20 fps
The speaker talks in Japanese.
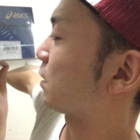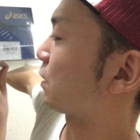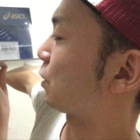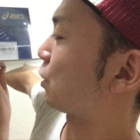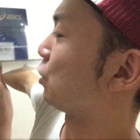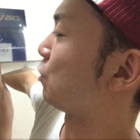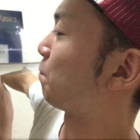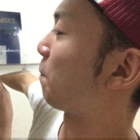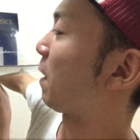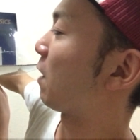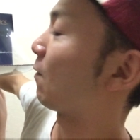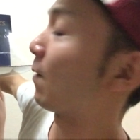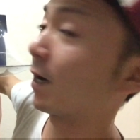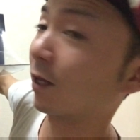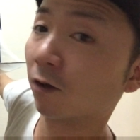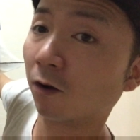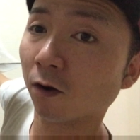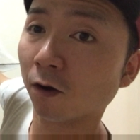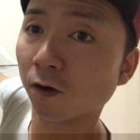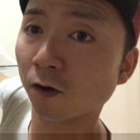
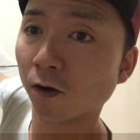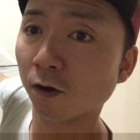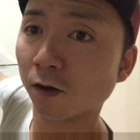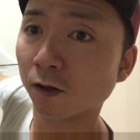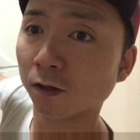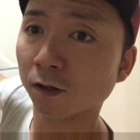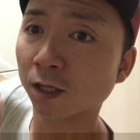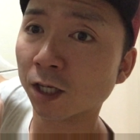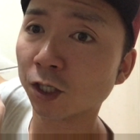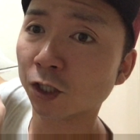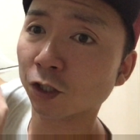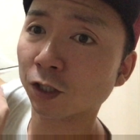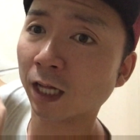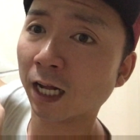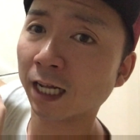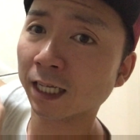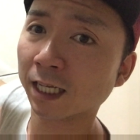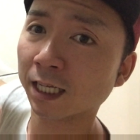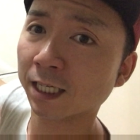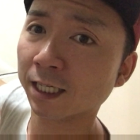スーパーワイド2
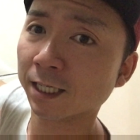7